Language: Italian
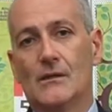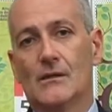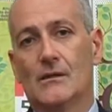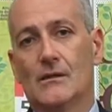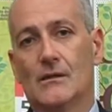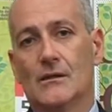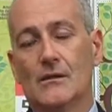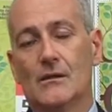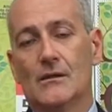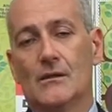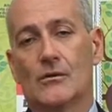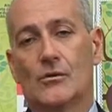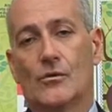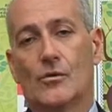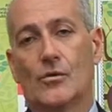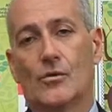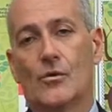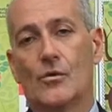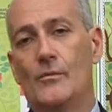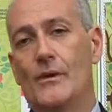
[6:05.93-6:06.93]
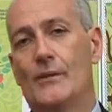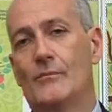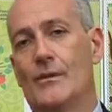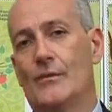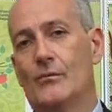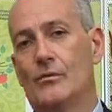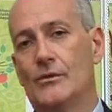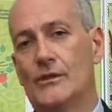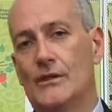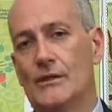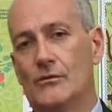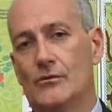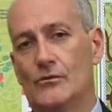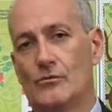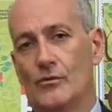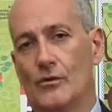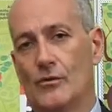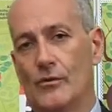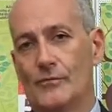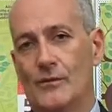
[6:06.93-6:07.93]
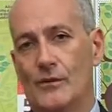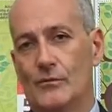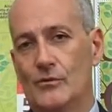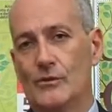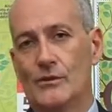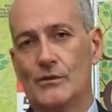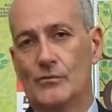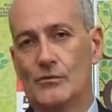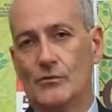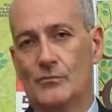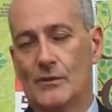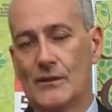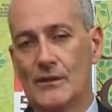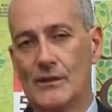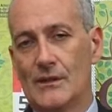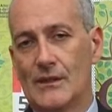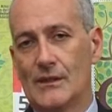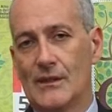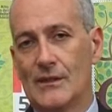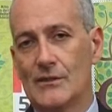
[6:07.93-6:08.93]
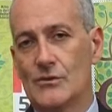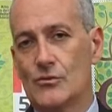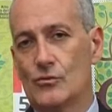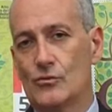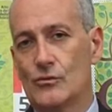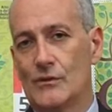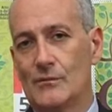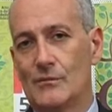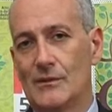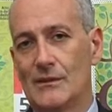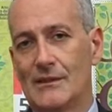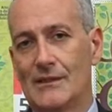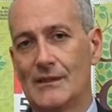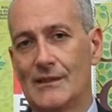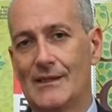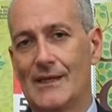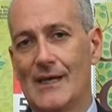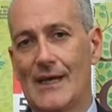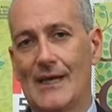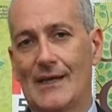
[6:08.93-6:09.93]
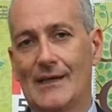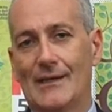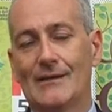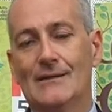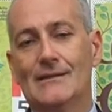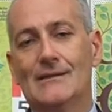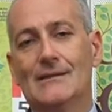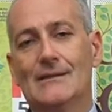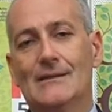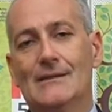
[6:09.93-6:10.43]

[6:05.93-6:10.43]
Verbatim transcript: Eh, come abbiamo detto, e lo abbiamo detto in maniera assolutamente chiara,